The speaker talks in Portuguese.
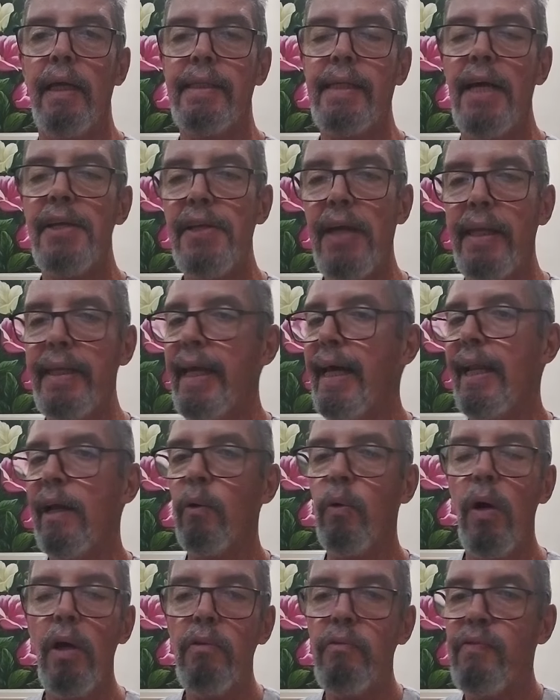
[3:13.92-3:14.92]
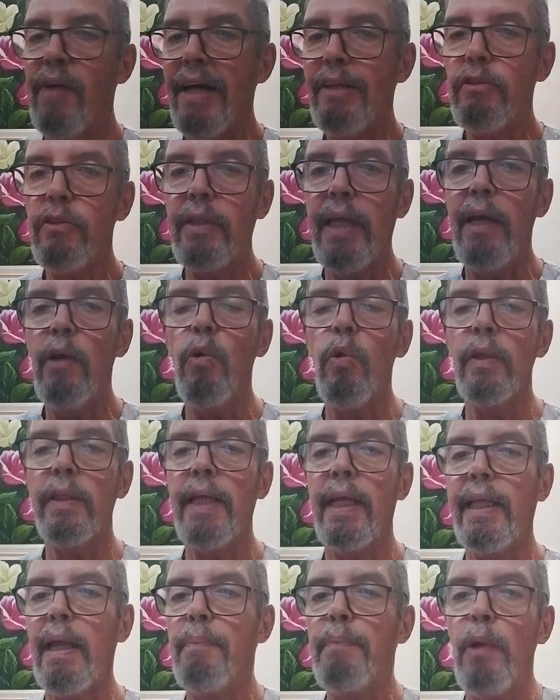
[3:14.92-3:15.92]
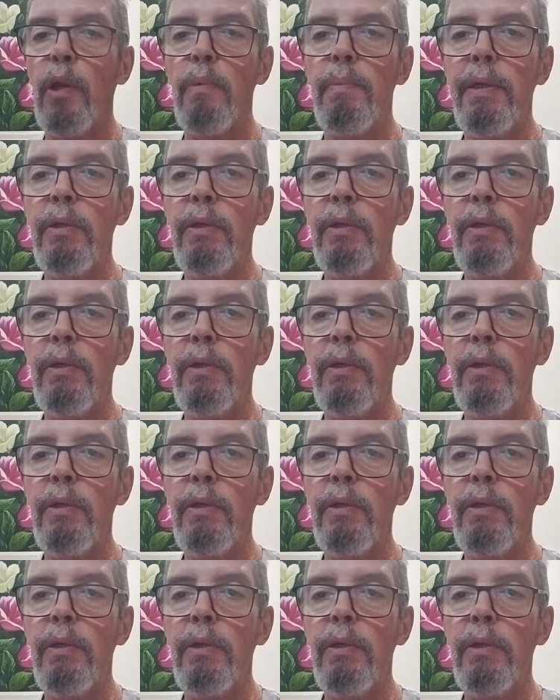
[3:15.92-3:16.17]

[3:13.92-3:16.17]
essa janela agora, o Vasco tem que contratar pelo